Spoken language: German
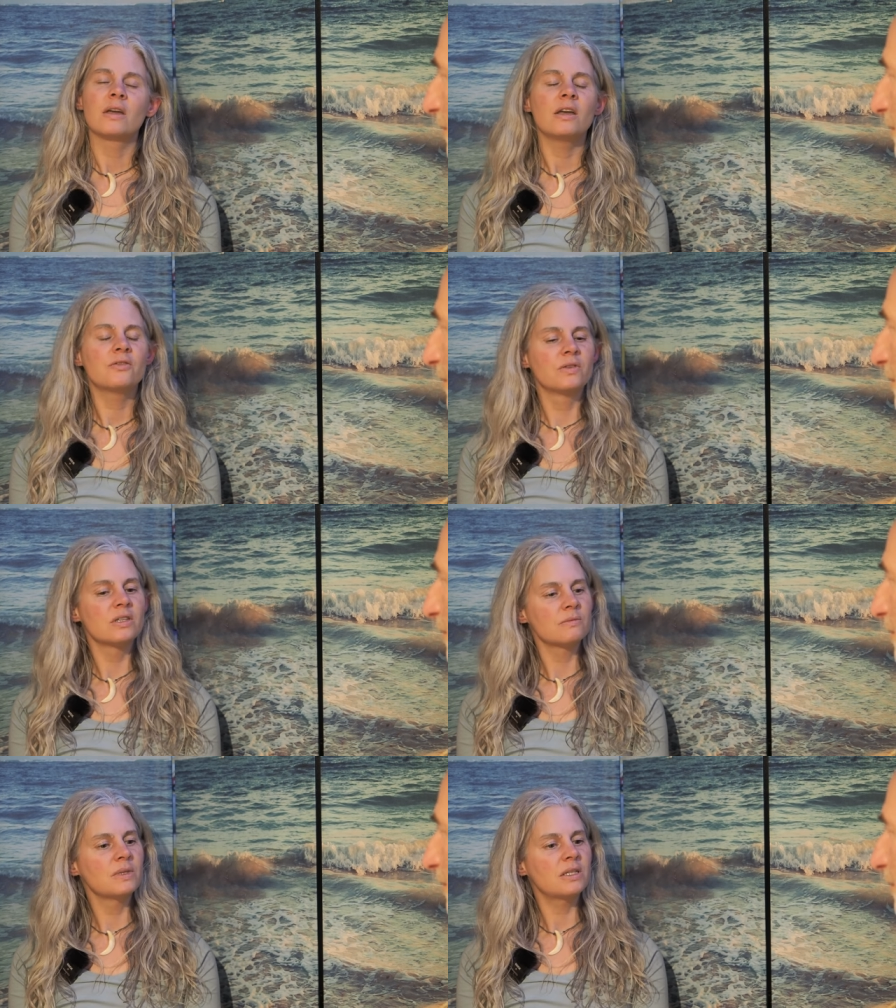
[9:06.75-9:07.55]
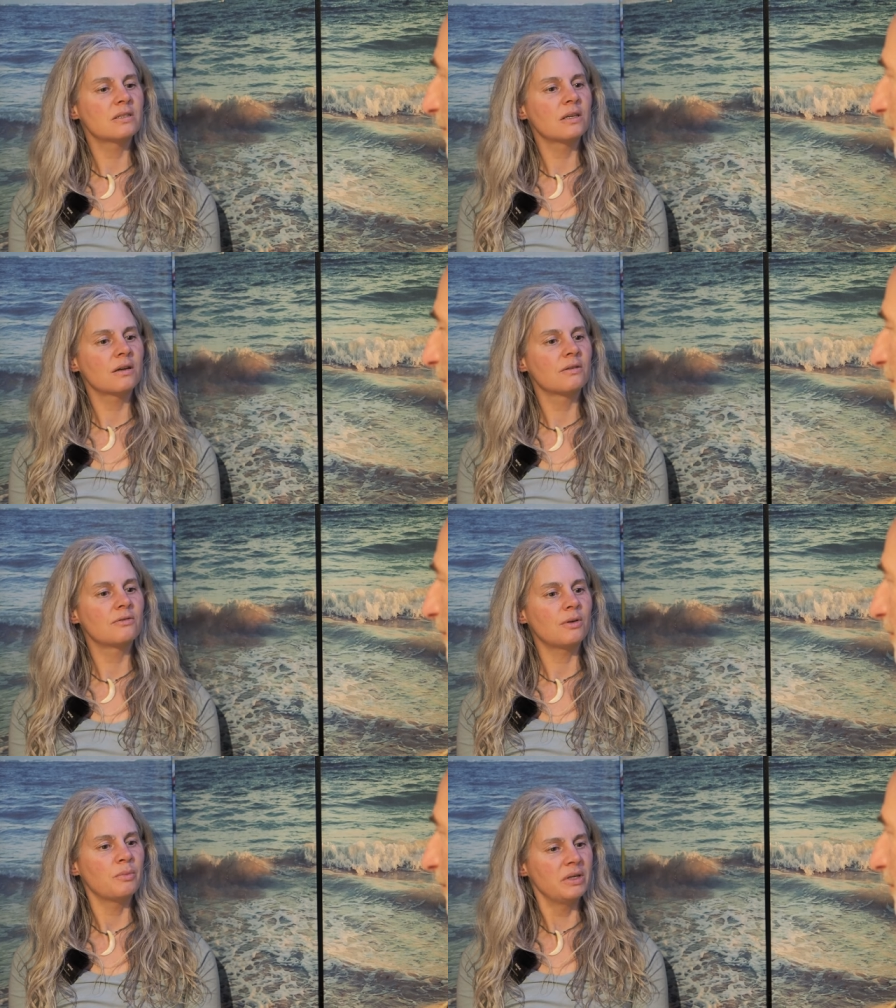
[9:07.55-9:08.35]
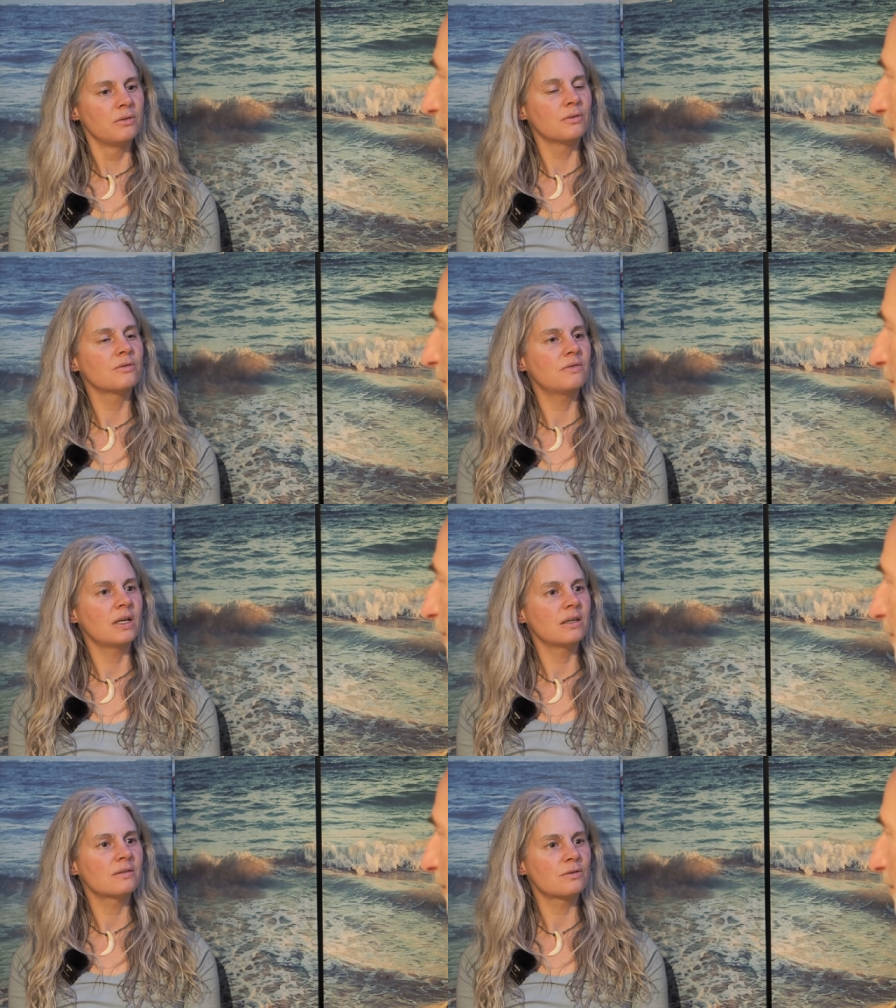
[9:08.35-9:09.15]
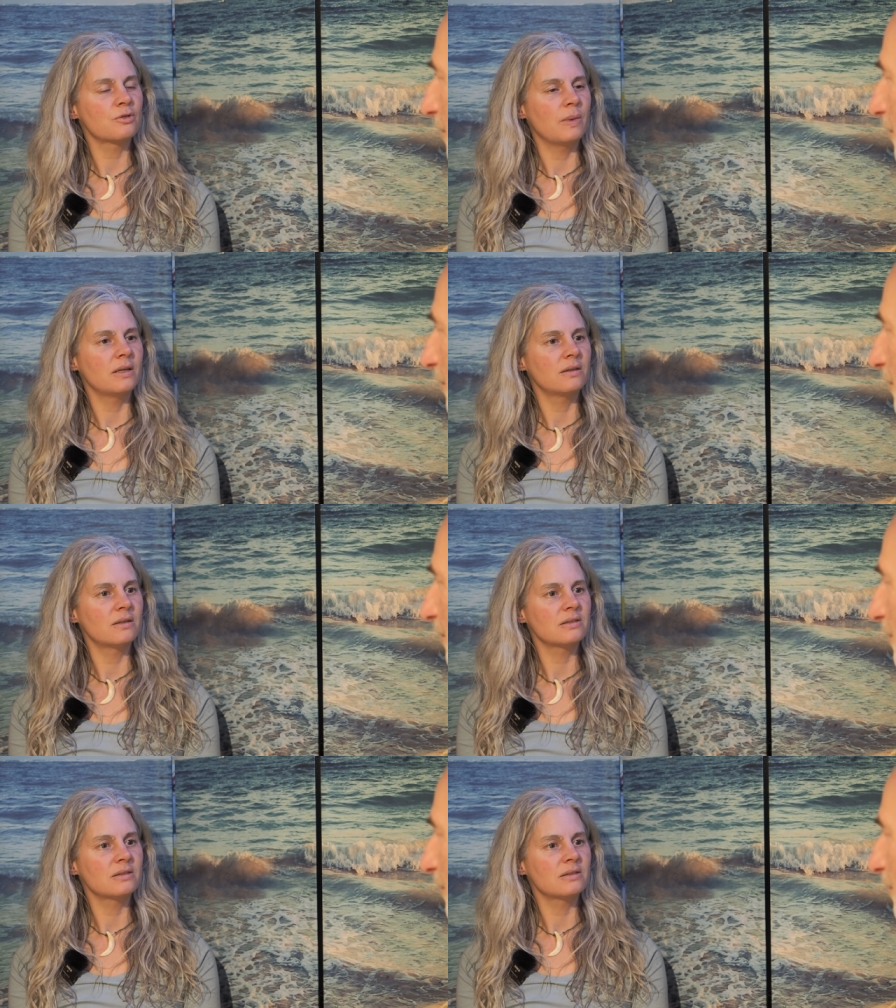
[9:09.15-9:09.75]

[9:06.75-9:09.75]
Ja, ich finde das mit der sicheren Verbindung fand ich so spannend,